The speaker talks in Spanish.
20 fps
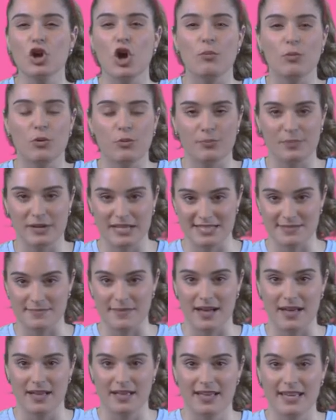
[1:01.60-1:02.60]
como un
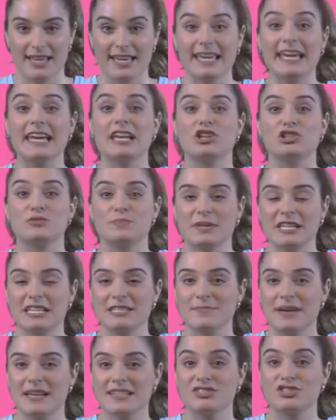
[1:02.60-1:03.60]
prisma, y los
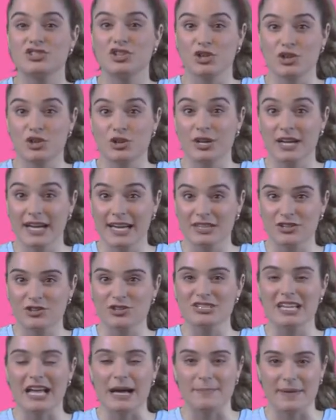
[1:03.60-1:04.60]
prismas son
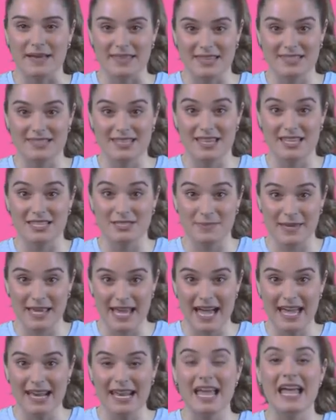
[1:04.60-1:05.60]
objetos capaces de
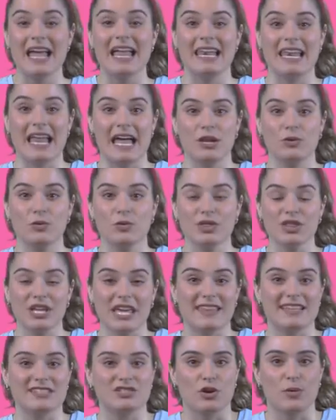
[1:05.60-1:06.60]
desviar la luz
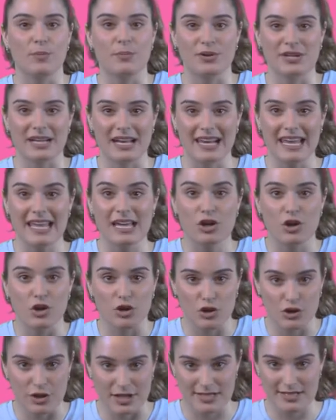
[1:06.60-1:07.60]
y descomponerla en
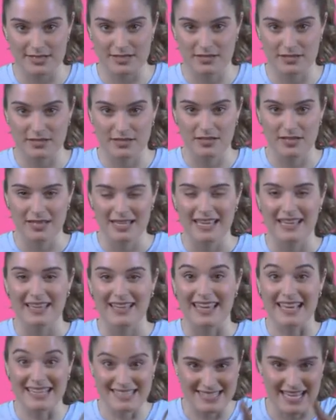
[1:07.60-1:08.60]
colores.
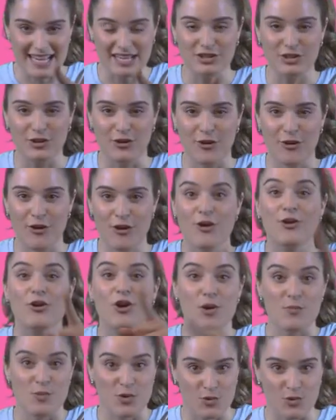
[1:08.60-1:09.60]
Exacto,
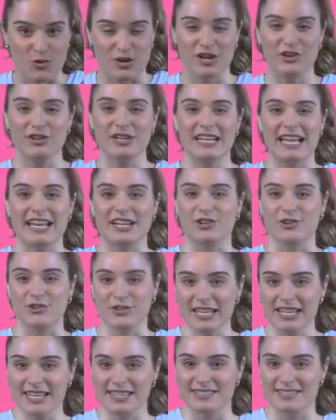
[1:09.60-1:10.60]
como ocurre con el arco
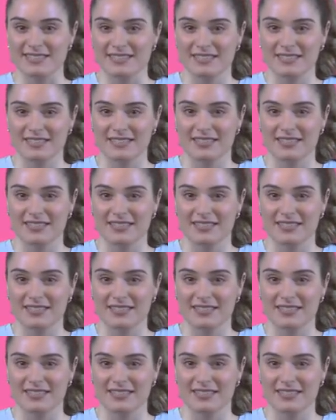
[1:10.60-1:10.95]
iris.